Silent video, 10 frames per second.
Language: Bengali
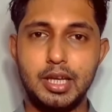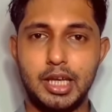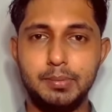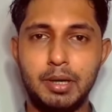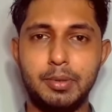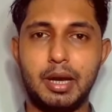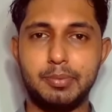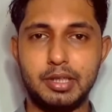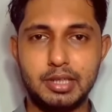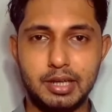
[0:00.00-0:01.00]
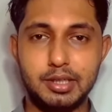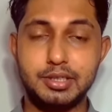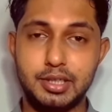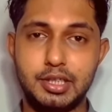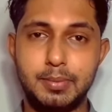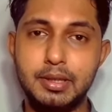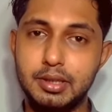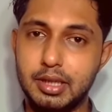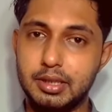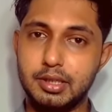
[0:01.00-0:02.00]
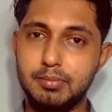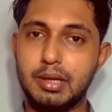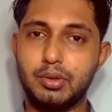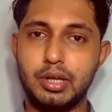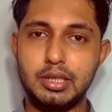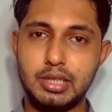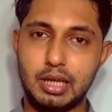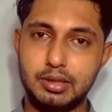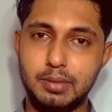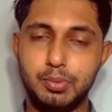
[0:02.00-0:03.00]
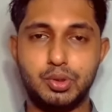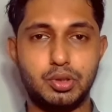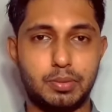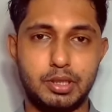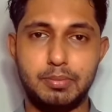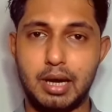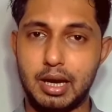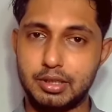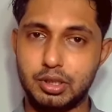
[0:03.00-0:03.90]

এইভাবে আপনি ঠান্ডা সেক দিবেন দিনে তিনবার করে সাত দিন পর্যন্ত আপনি বা এক